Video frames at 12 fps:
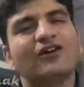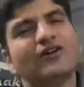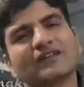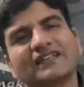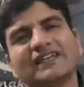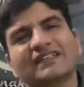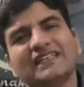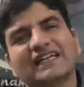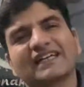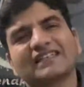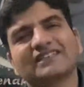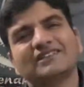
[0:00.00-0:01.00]
और देखते हैं कि
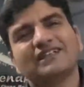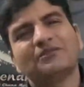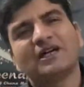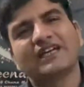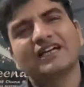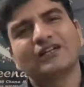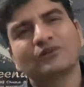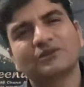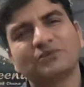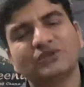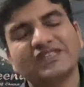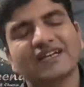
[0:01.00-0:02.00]
हमारी आलू की
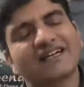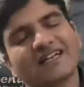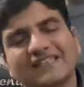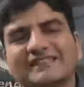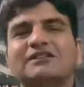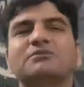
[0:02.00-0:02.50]
भुजिया कैसे